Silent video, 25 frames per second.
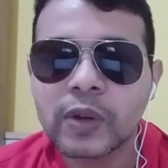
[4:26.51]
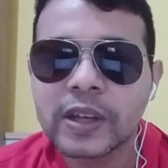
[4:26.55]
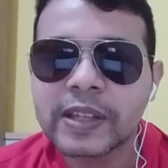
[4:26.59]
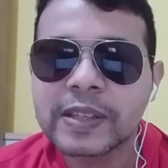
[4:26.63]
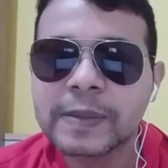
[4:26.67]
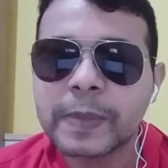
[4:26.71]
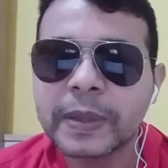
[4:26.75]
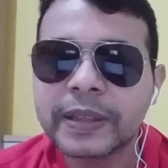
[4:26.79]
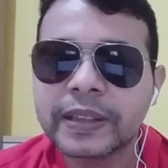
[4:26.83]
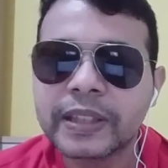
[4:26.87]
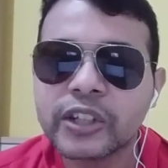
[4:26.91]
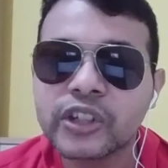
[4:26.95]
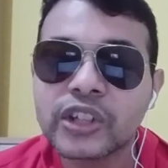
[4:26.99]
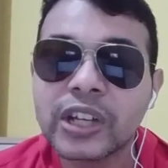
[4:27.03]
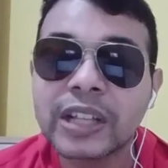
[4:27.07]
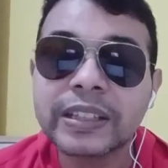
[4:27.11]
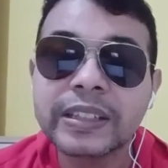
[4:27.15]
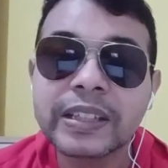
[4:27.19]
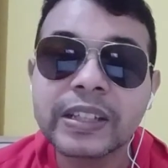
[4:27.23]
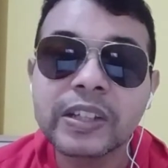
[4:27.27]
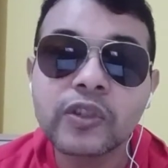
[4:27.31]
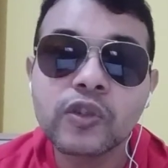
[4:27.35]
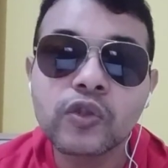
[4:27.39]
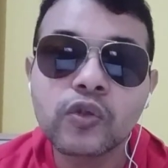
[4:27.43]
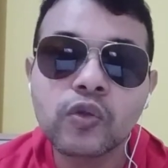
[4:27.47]
O SBT já
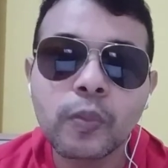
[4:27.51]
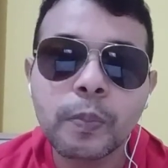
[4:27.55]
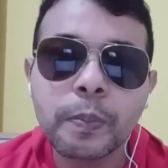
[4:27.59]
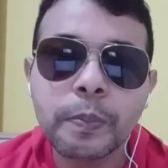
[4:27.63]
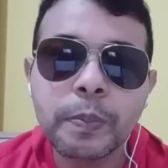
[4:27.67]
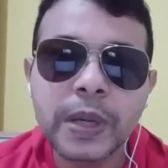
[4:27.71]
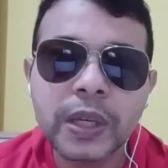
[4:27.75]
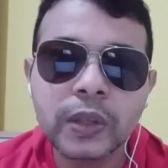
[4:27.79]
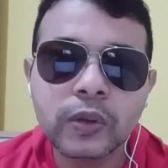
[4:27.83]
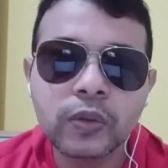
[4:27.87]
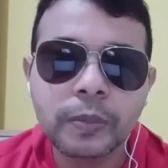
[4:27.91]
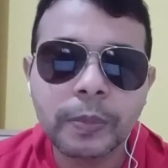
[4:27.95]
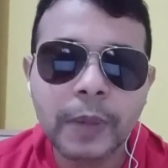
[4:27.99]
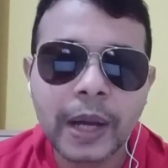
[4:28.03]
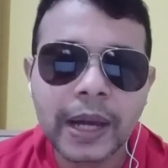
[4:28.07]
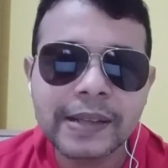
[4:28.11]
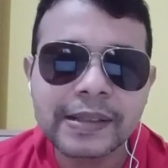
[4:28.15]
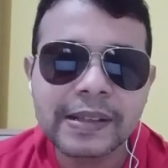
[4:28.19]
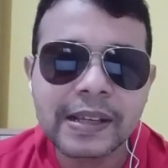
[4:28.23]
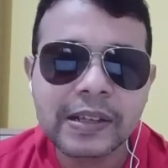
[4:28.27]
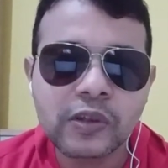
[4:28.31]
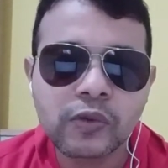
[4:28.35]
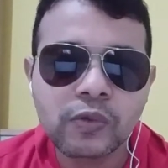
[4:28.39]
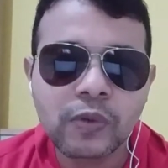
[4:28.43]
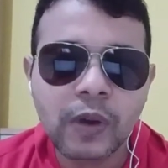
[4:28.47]
tinha subido
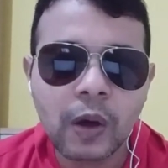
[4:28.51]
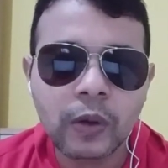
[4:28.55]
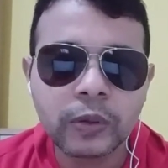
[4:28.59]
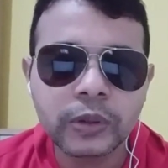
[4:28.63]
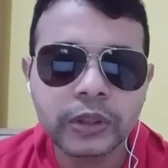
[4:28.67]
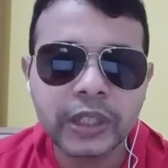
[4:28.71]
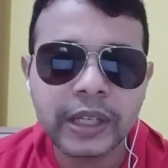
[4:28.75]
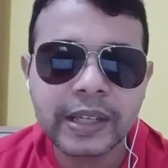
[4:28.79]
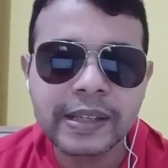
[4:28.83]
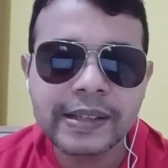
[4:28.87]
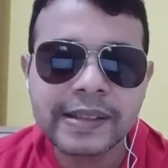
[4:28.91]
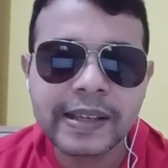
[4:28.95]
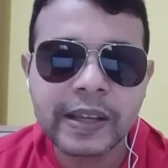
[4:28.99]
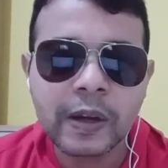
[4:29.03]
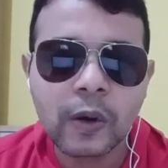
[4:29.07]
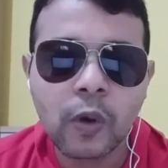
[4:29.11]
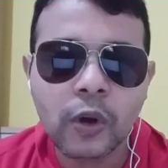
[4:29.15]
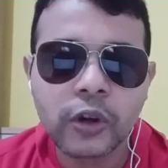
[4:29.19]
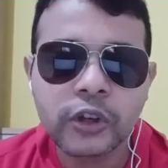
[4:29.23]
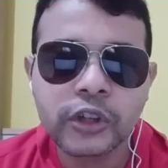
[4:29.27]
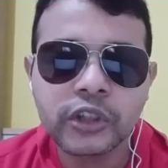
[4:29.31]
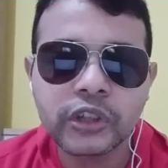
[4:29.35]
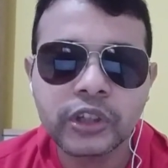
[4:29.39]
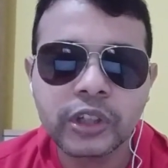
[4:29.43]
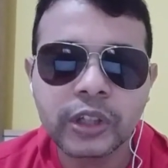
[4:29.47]
mais a sua audiência,
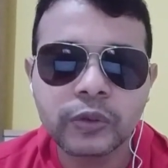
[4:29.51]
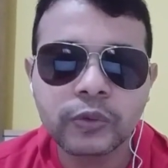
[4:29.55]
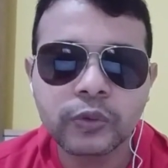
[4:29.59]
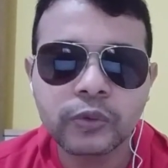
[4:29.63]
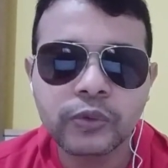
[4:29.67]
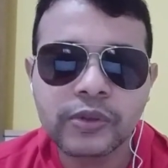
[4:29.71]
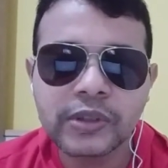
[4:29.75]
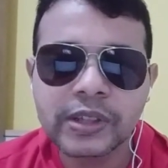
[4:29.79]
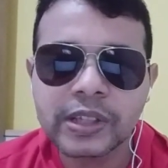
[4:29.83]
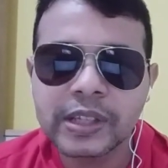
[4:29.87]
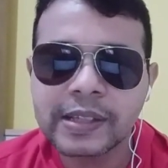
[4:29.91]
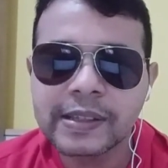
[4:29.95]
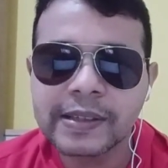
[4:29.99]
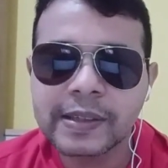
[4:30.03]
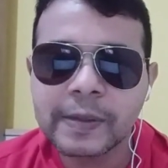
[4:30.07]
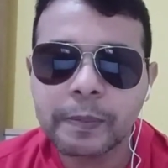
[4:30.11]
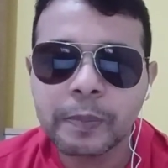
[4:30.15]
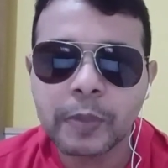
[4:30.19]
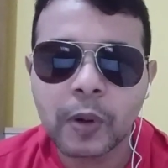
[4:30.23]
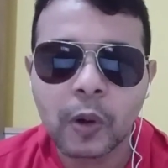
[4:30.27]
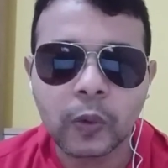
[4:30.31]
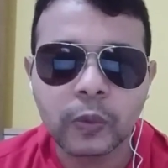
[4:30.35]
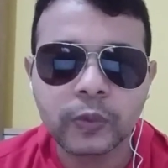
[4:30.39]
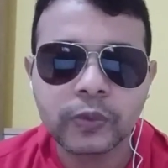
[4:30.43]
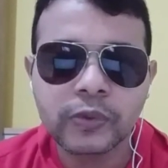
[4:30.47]
encostando nos 15
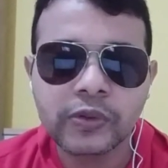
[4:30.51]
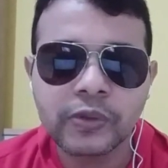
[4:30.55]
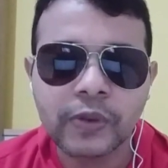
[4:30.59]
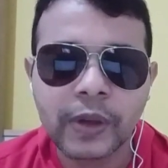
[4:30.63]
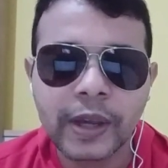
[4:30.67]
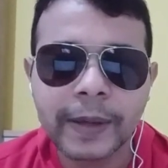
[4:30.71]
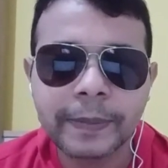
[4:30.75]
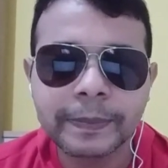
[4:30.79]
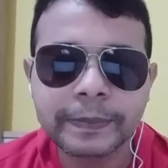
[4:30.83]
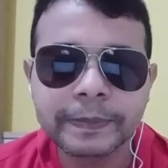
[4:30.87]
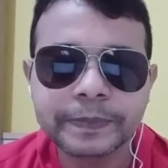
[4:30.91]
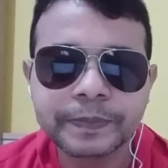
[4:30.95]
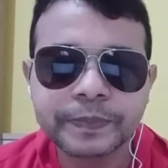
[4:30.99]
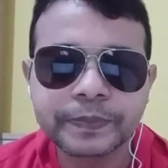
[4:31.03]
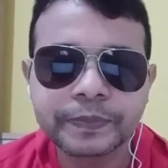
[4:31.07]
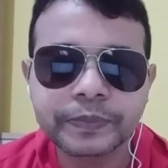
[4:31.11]
pontos, né?